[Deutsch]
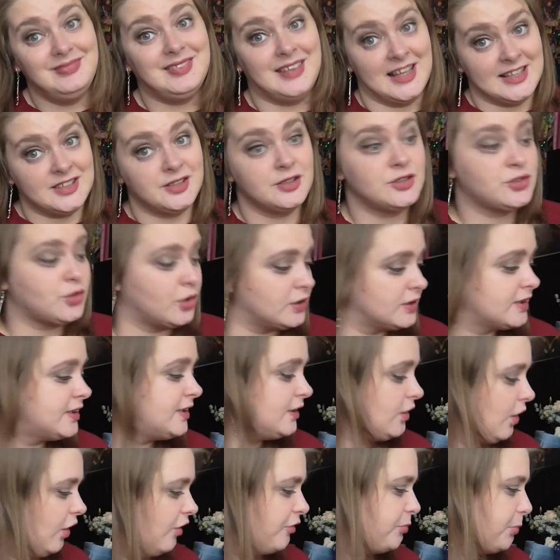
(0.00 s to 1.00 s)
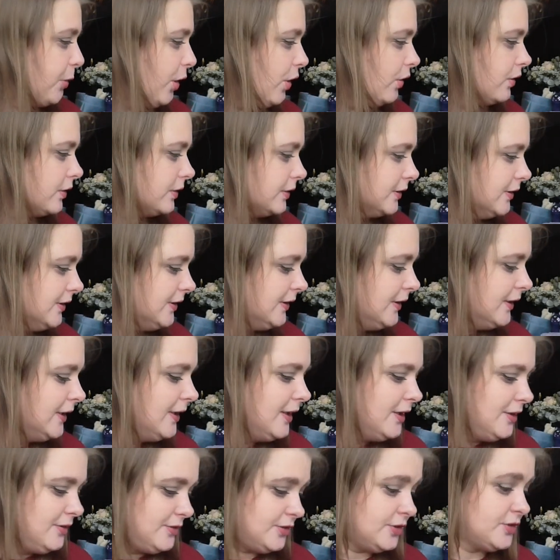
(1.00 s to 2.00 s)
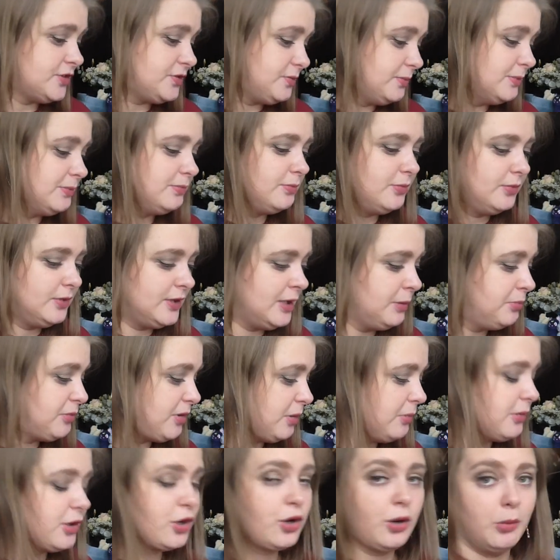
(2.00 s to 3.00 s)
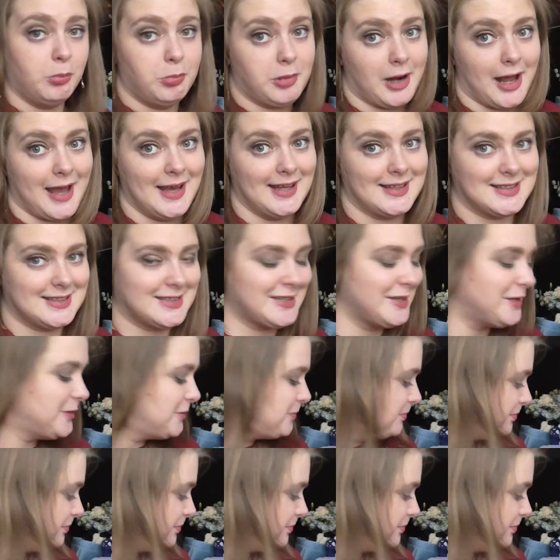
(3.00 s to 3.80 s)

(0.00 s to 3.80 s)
deswegen sollte ich ihn aufbrauchen, ne? Sonst gibt er mir komplett.